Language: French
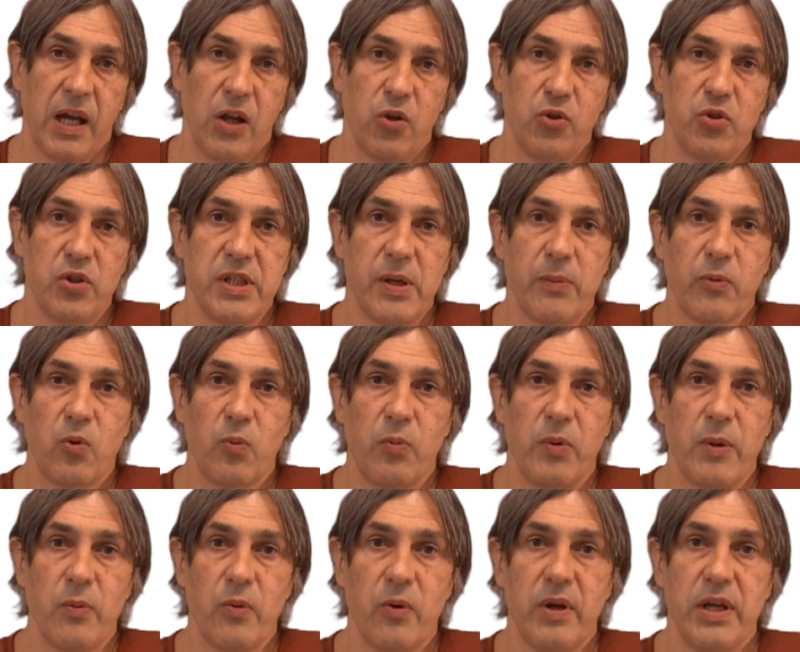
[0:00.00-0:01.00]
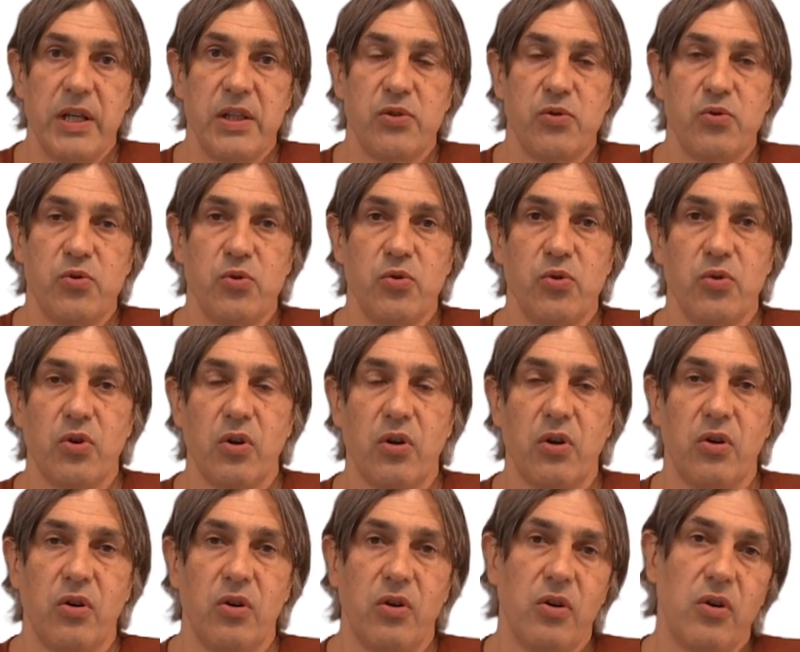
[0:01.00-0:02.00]
Le deuxième complément est
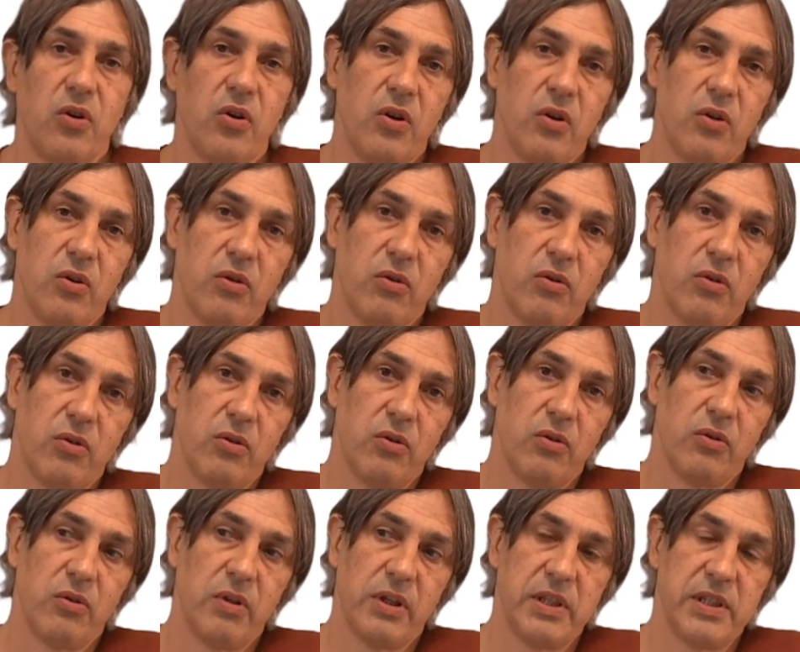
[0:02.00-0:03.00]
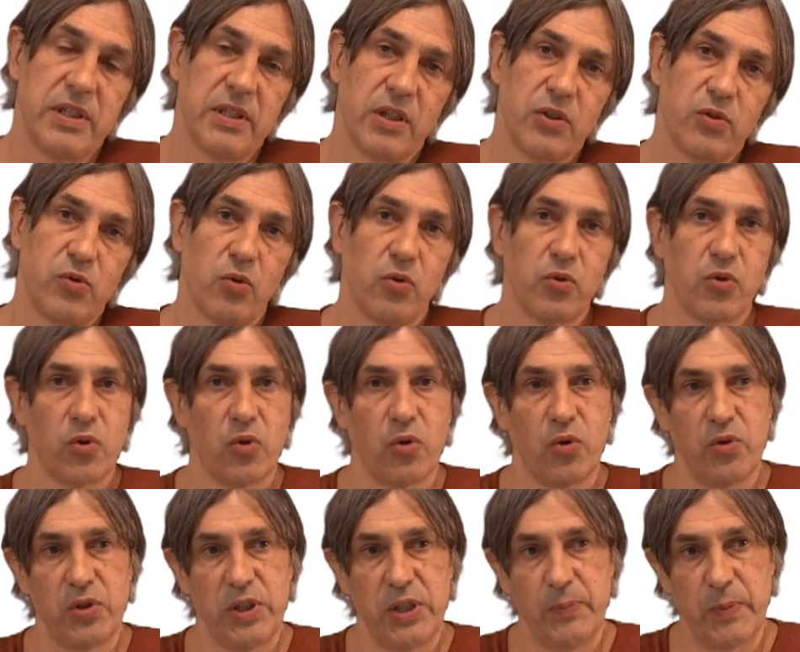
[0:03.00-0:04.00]
sur la distinction
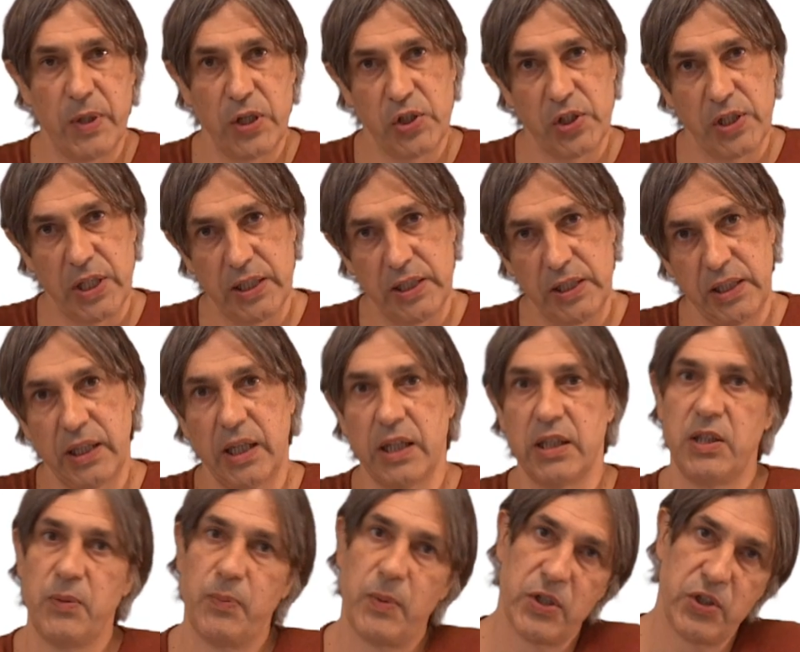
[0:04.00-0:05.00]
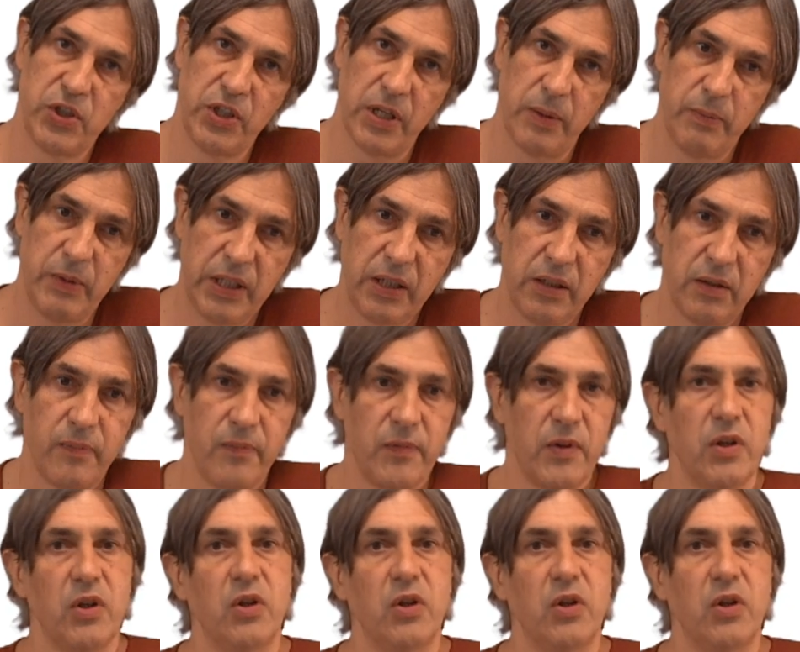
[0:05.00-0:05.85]
entre typage statique et typage dynamique,